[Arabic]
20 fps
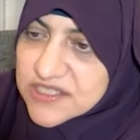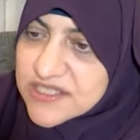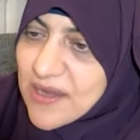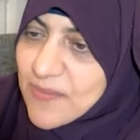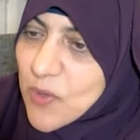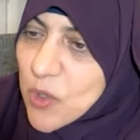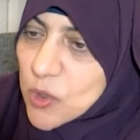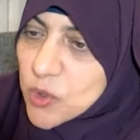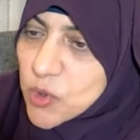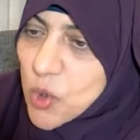
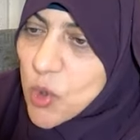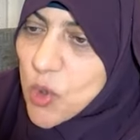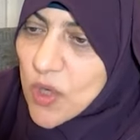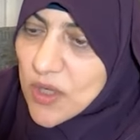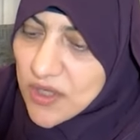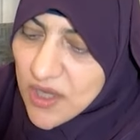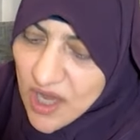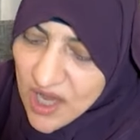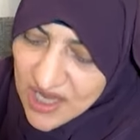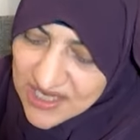زي ما قلت
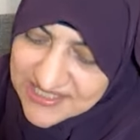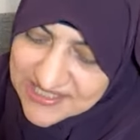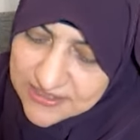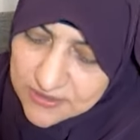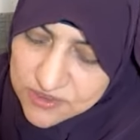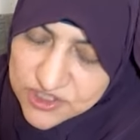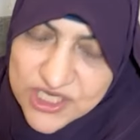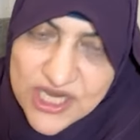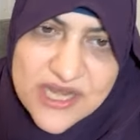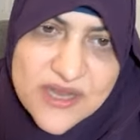لكم الله
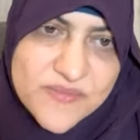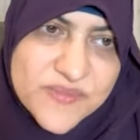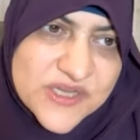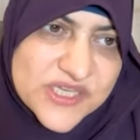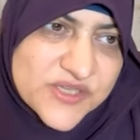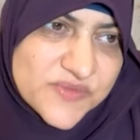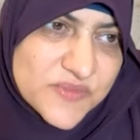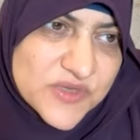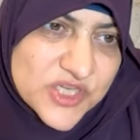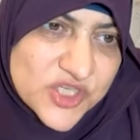عز وجل
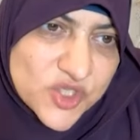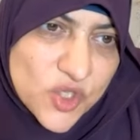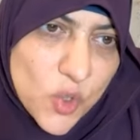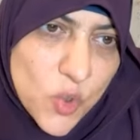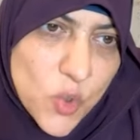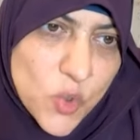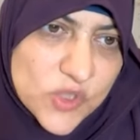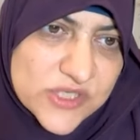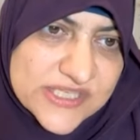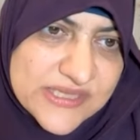باسمه
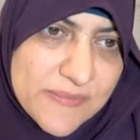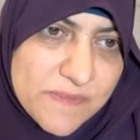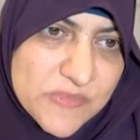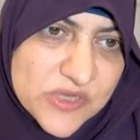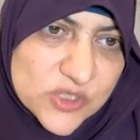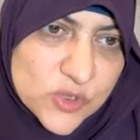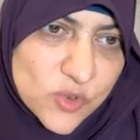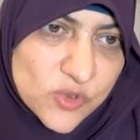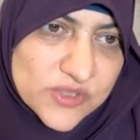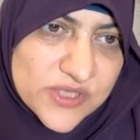الشكور
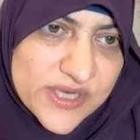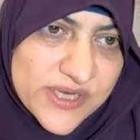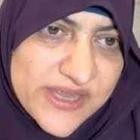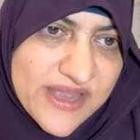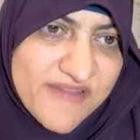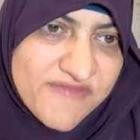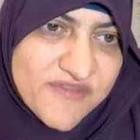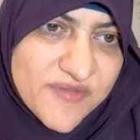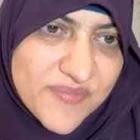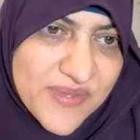سمى سورة
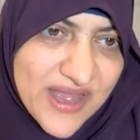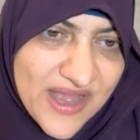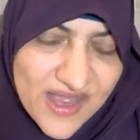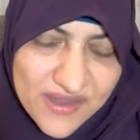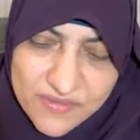الكهف